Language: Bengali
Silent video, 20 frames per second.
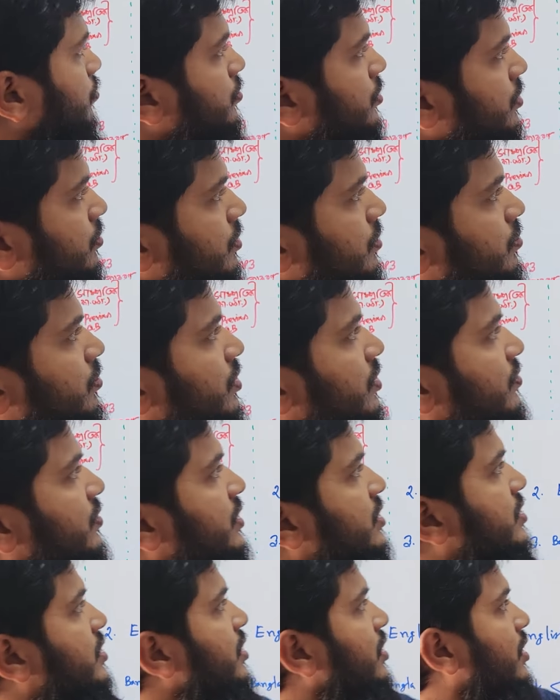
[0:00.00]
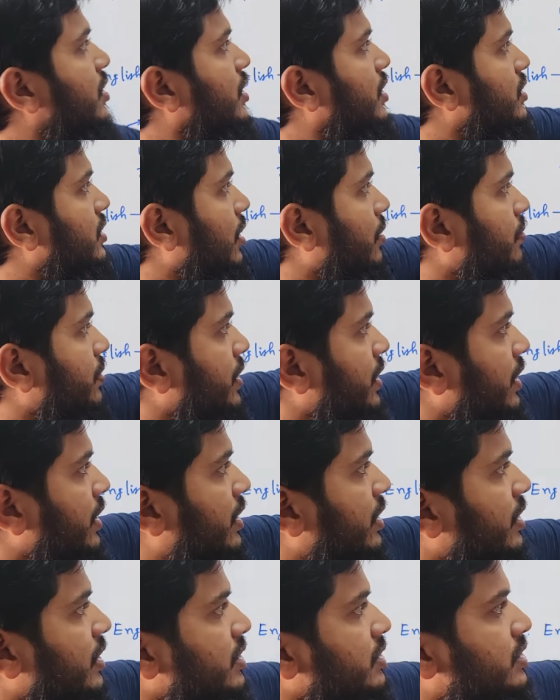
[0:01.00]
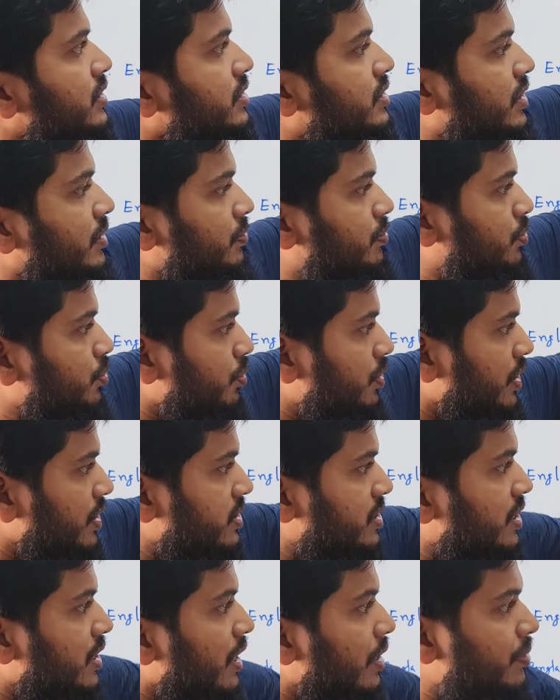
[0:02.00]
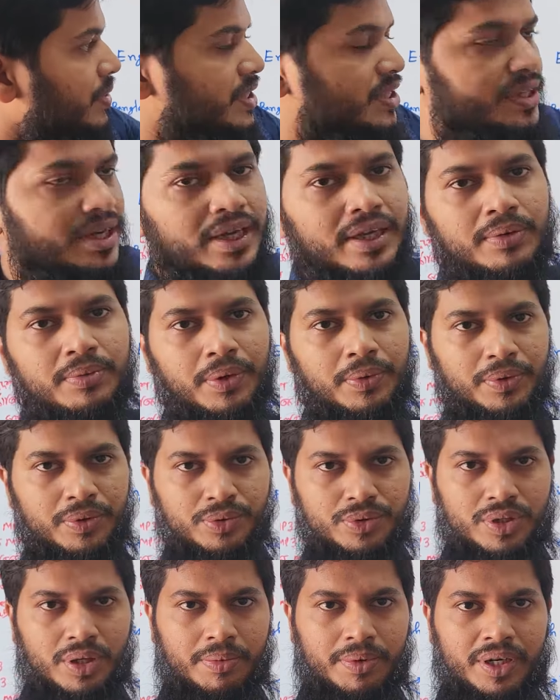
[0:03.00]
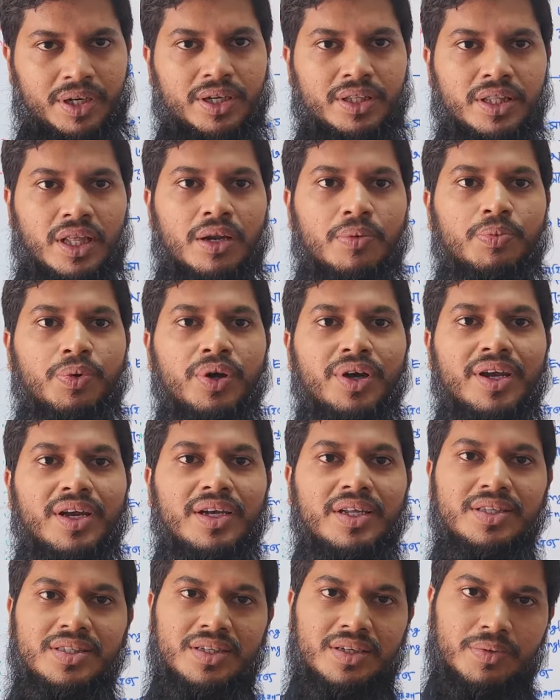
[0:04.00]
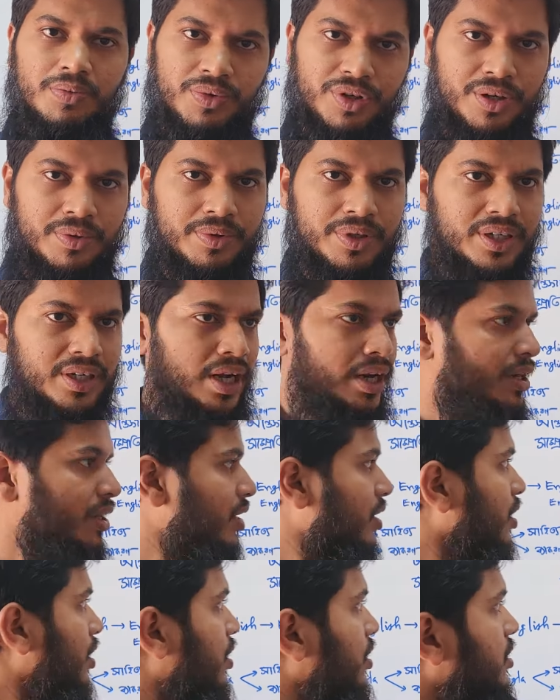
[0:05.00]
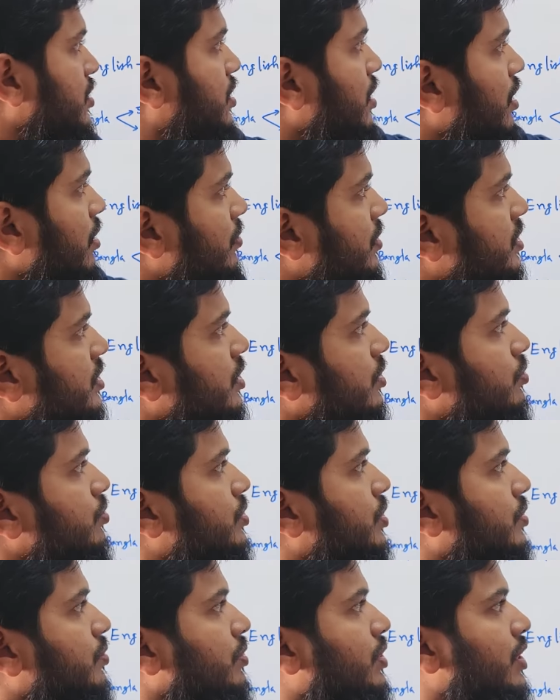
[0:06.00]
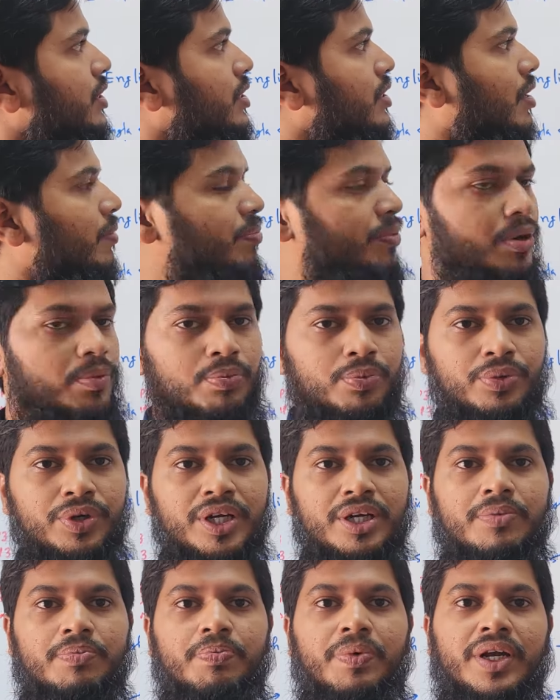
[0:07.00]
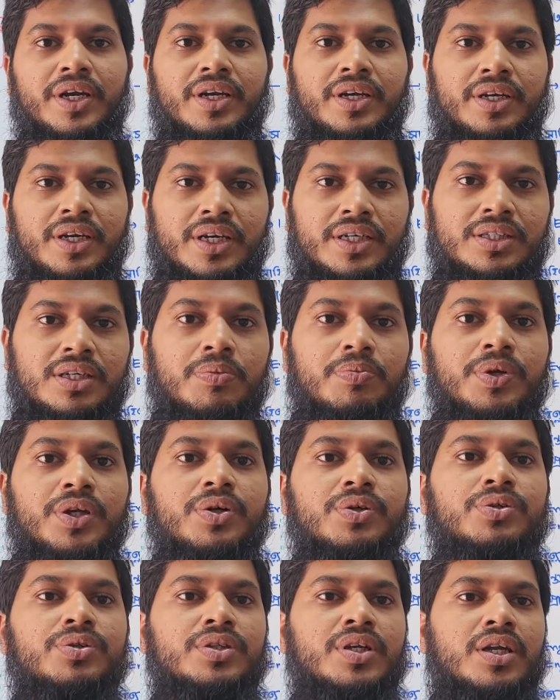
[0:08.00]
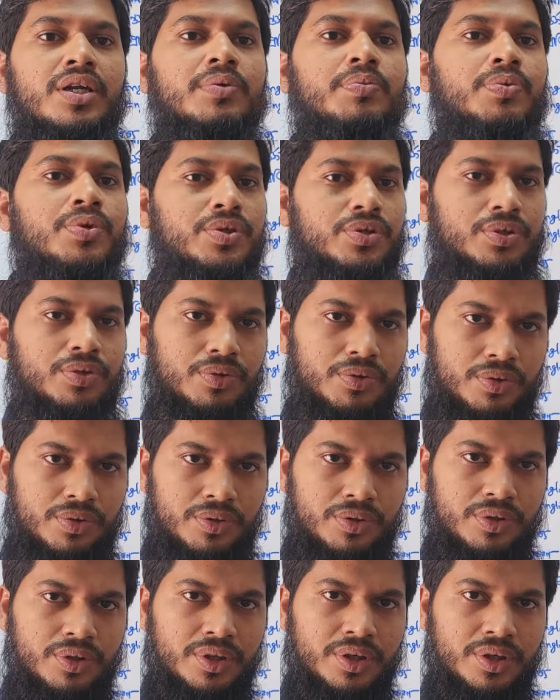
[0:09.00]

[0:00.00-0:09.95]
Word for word: তো মোটামুটি বলে ফেলছে তার মানে এখানে আসি যে টোটাল সিলেবাসটা কিভাবে গোছাবেন তাহলে বইয়ের লিস্ট মোটামুটি ডান সিলেবাসটা গোছানোর ক্ষেত্রে আপনার বইয়ের প্যাটার্নে আসা বিগত সালের প্রশ্নগুলো